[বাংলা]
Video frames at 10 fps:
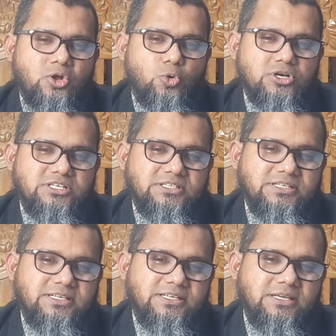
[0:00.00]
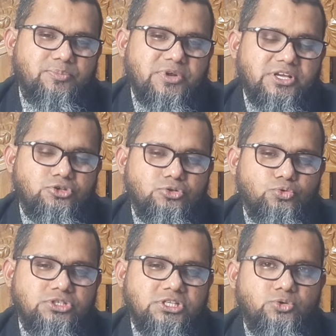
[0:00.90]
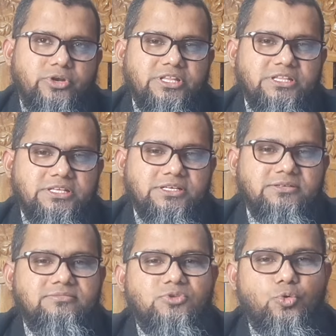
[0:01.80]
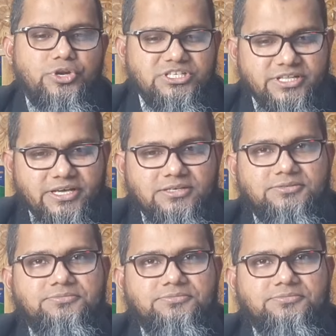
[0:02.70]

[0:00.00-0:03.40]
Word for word: কোয়ার্টার থেকে আপনাকে যদি উচ্ছেদ করে দিতে নোটিশ দেয়